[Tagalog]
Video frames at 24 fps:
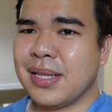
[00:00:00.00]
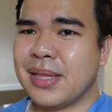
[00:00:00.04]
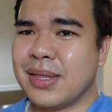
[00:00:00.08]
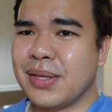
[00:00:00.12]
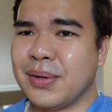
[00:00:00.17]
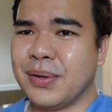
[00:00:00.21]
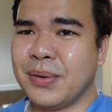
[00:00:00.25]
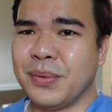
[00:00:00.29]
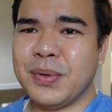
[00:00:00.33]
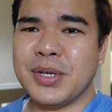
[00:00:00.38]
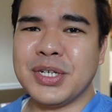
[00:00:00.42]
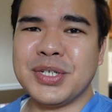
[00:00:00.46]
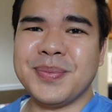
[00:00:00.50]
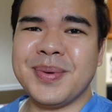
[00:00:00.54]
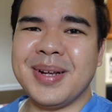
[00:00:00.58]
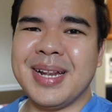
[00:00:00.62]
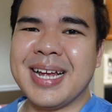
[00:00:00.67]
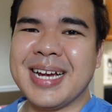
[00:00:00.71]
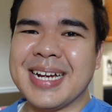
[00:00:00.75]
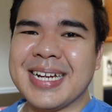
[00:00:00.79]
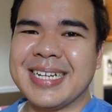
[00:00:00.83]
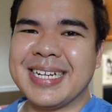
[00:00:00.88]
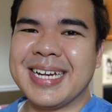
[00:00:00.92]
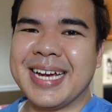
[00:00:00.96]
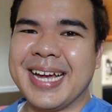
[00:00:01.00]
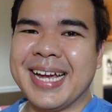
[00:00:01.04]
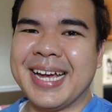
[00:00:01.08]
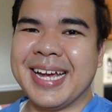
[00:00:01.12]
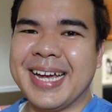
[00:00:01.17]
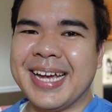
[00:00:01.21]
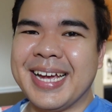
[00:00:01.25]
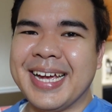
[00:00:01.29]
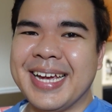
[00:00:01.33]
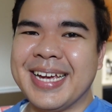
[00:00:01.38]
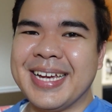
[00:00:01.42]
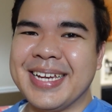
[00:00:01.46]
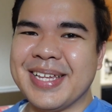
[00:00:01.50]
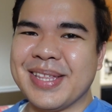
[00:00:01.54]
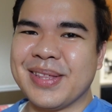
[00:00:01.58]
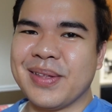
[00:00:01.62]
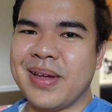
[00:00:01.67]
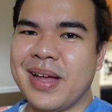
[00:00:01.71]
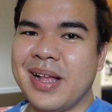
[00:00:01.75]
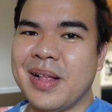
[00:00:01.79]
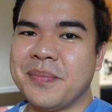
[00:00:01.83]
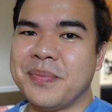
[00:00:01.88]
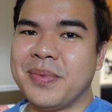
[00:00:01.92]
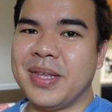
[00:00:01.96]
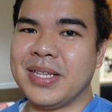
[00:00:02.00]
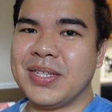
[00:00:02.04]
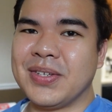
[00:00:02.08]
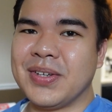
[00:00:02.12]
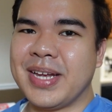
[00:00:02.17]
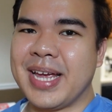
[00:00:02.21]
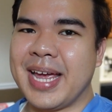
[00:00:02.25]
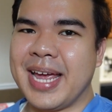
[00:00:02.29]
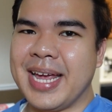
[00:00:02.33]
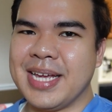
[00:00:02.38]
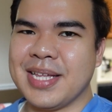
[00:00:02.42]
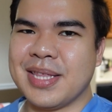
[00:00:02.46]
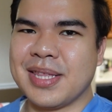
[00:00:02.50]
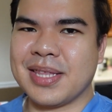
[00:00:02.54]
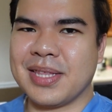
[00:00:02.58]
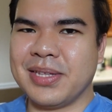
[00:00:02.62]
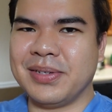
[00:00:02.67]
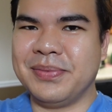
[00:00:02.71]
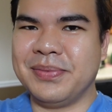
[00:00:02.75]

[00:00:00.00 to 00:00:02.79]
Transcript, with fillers: So, wish me luck guys! So, I'll update you guys.